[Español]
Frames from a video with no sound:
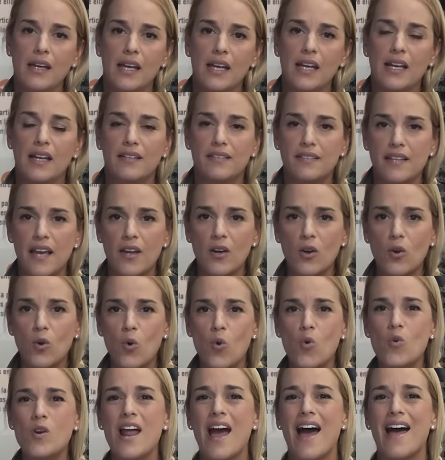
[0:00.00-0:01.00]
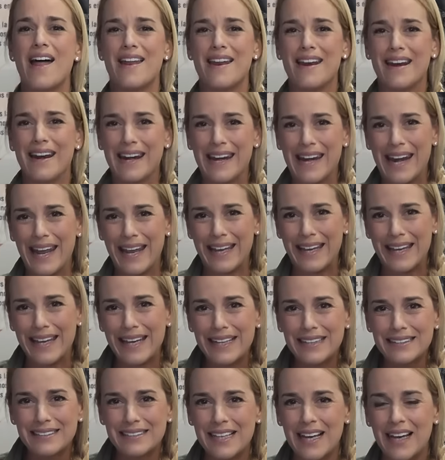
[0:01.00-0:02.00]
y le hicieron una
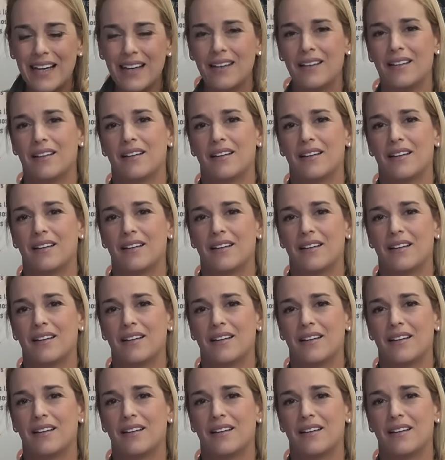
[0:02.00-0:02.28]
requisa